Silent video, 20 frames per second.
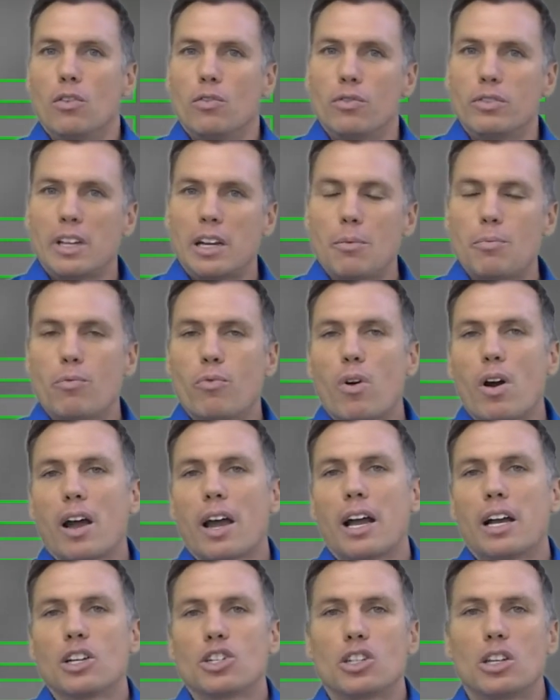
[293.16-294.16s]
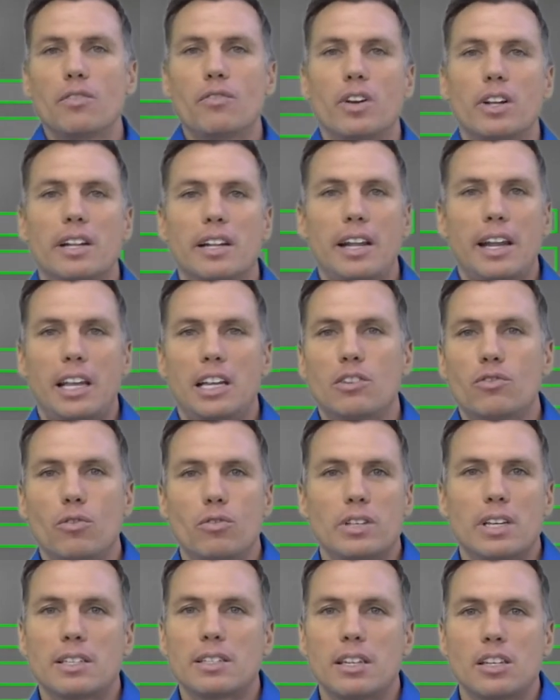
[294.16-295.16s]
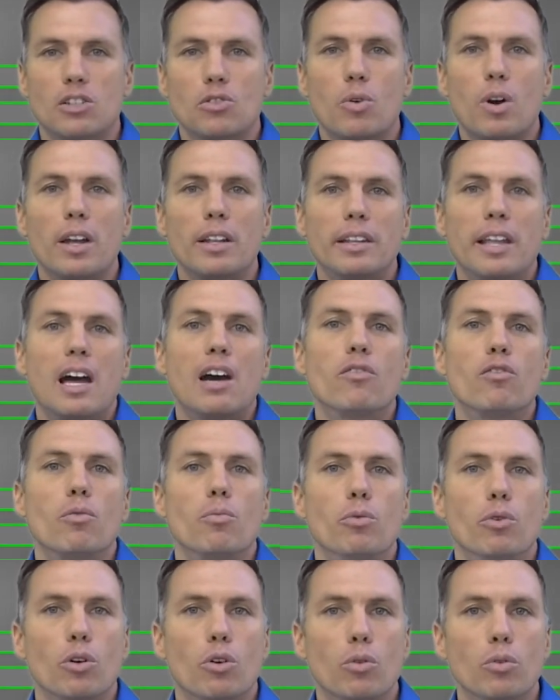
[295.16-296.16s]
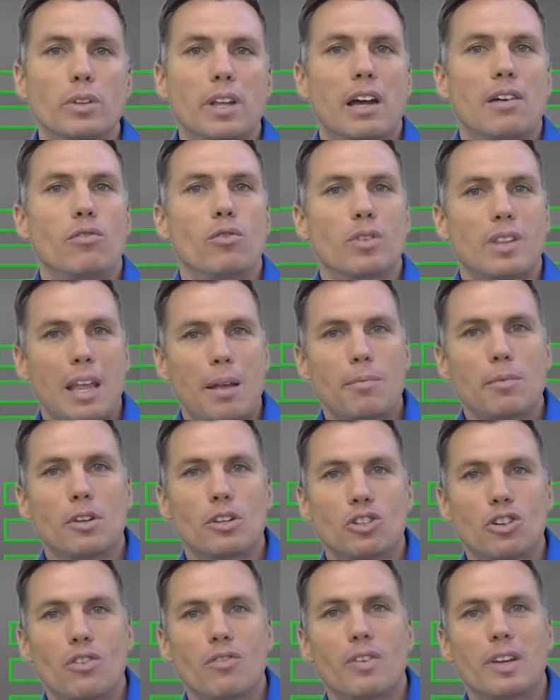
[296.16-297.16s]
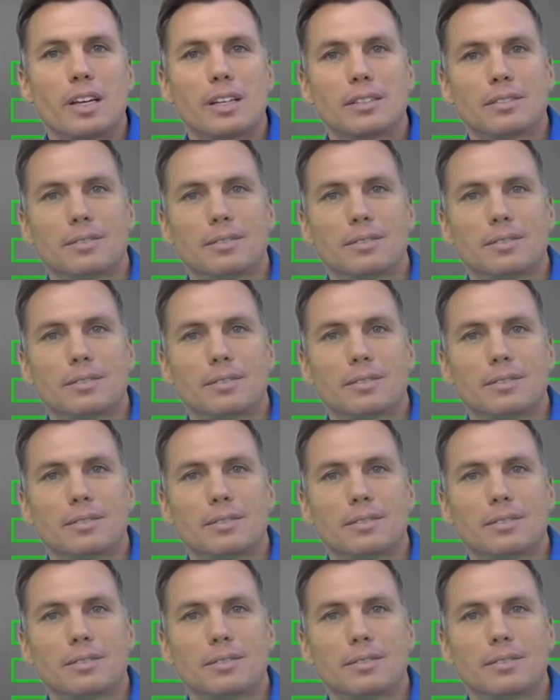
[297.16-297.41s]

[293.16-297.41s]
vous allez pouvoir ranger votre linge, vos accessoires dans vos bureaux, dans vos tables de chevet.